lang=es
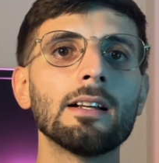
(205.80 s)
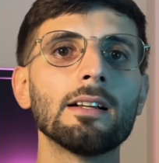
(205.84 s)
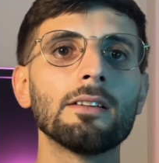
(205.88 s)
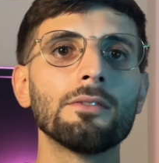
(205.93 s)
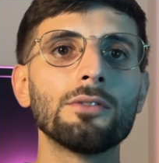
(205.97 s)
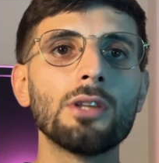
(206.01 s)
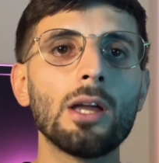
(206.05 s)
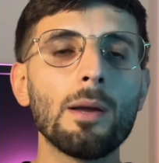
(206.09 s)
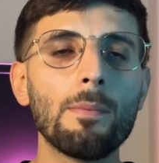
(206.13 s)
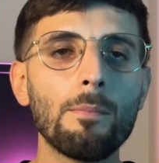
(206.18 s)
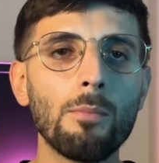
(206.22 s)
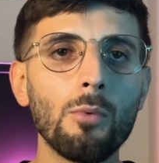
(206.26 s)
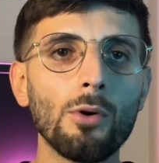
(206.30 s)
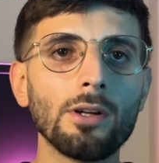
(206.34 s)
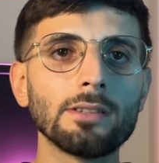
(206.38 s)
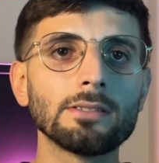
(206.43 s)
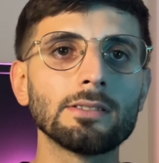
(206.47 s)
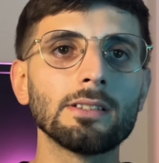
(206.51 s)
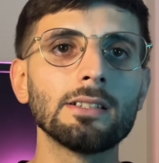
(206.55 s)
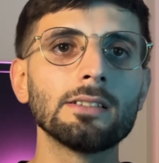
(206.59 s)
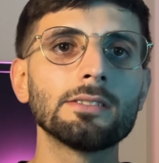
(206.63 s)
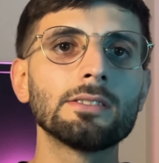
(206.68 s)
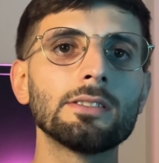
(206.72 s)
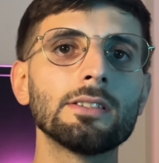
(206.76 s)

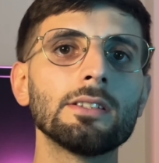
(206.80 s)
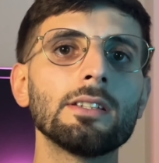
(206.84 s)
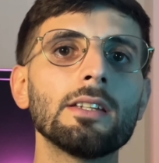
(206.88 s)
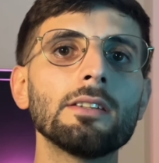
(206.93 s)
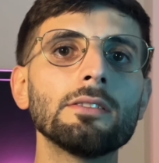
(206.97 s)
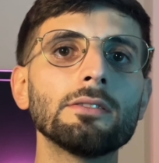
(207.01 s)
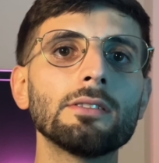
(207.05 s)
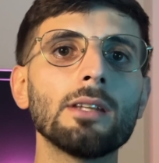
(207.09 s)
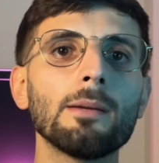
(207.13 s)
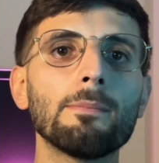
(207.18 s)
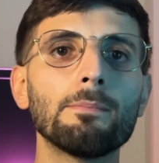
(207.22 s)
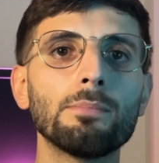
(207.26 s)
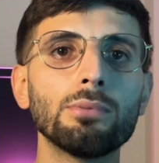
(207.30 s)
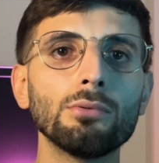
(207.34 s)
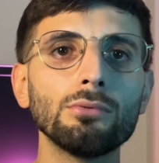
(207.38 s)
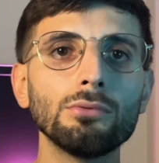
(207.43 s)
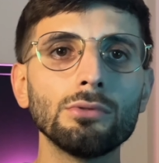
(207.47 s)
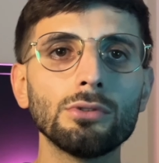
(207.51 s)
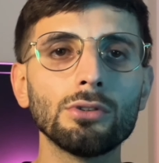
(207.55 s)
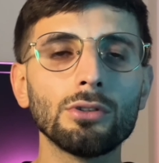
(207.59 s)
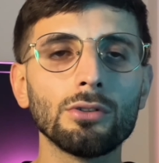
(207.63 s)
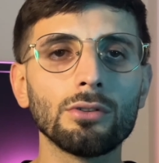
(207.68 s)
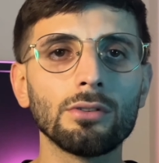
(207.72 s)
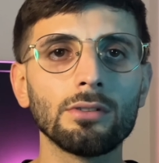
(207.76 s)
Después, el siguiente
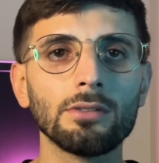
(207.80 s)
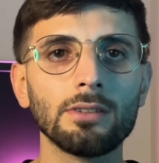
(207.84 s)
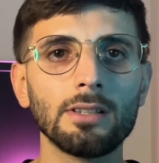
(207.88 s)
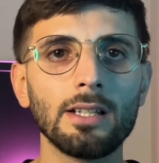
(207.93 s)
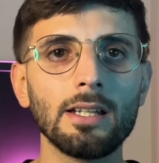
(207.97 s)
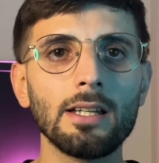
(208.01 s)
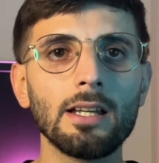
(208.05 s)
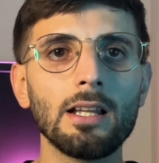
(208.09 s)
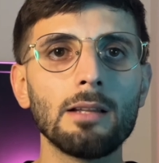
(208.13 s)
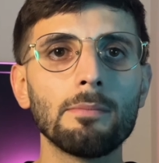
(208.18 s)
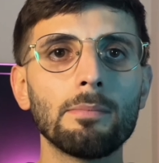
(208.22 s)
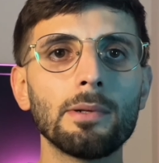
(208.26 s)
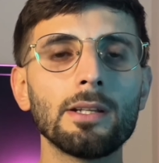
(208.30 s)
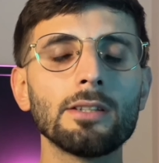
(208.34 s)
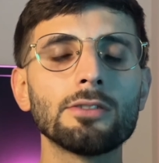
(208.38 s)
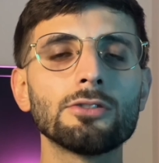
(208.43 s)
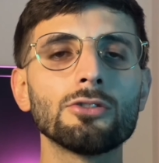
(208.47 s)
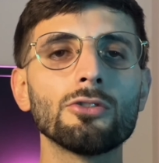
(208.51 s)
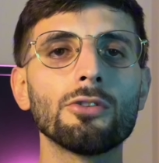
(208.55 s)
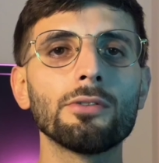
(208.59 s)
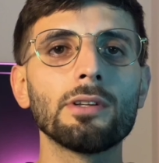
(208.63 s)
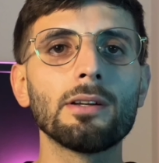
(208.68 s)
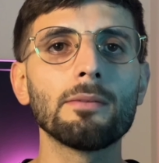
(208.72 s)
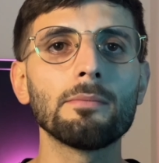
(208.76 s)
punto es el
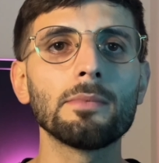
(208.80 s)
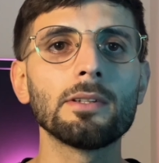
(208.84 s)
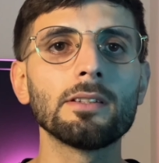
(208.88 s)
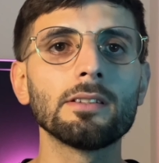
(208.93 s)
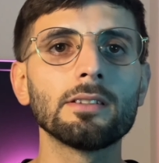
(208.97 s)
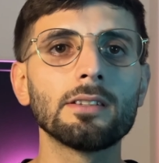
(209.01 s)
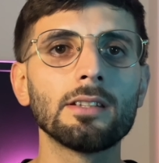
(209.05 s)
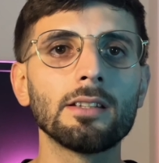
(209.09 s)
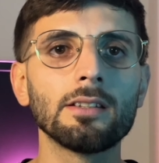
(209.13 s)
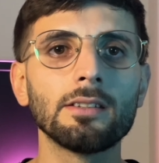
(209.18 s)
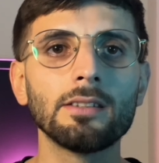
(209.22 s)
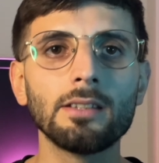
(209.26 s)
precio, obviamente.